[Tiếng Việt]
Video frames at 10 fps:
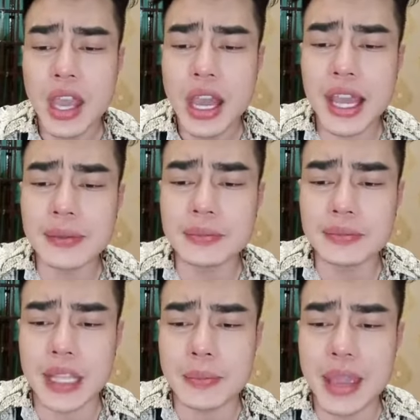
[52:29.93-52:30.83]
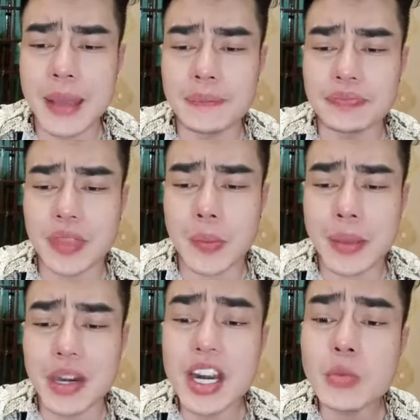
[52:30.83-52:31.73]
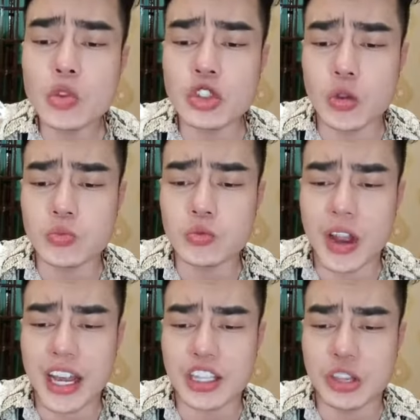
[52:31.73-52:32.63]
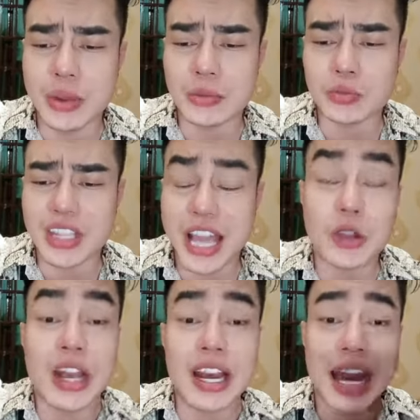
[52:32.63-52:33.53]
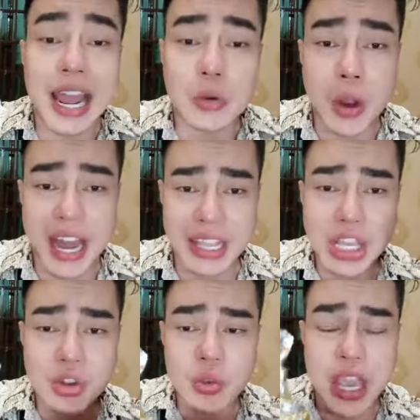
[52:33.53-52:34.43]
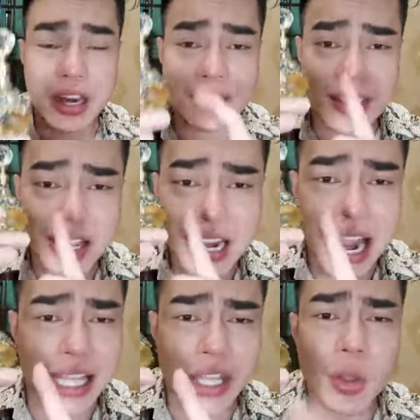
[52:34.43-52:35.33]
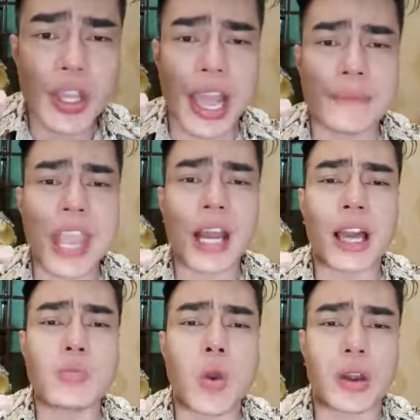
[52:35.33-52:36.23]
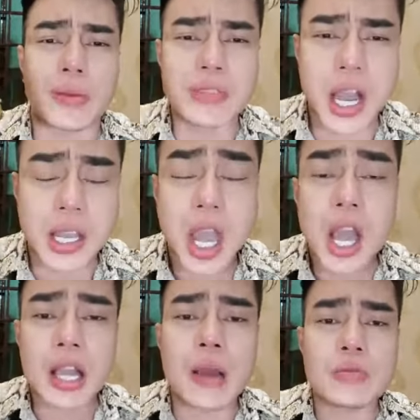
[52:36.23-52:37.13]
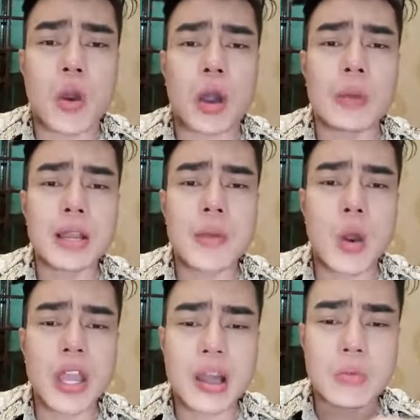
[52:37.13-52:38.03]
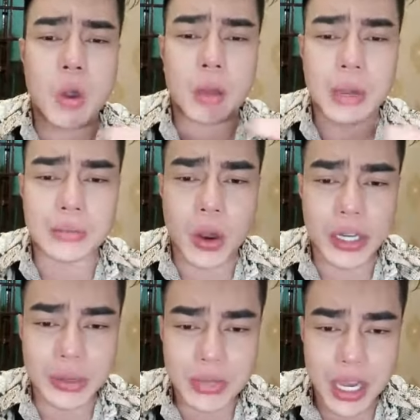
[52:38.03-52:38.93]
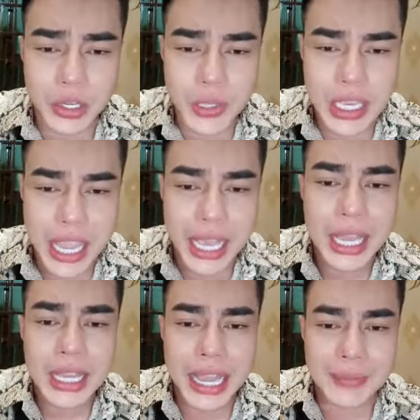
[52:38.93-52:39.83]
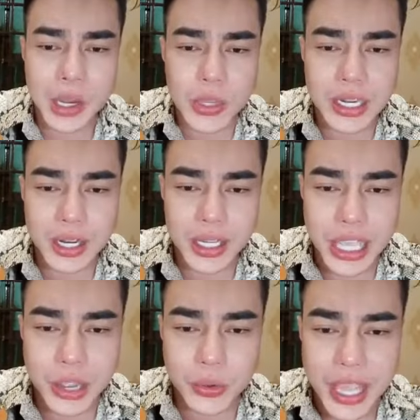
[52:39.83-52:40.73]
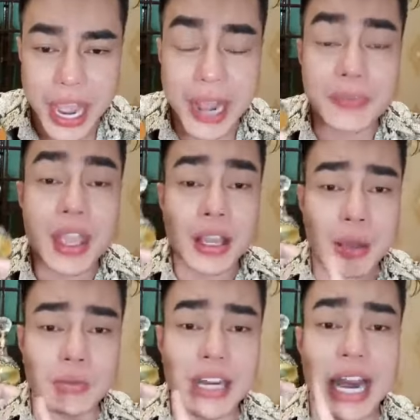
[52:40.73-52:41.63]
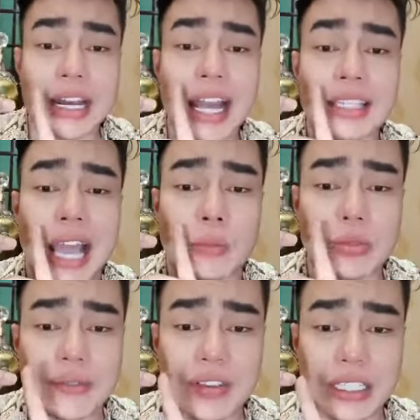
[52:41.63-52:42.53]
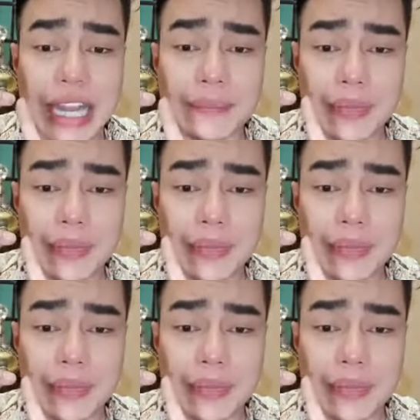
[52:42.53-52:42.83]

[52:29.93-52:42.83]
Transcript: anh tìm em tìm em đến Nam Muôn chung qua đại dương mênh mông xa có nghĩa là ra ngoài đại dương quý vị là sức cái này thì ta nói cảm giác không còn nóng nực không còn bức bối không còn bực bội trong người như vậy nha cảm ơn quý vị rất nhiều dạ không cái này là like thật một trăm phần trăm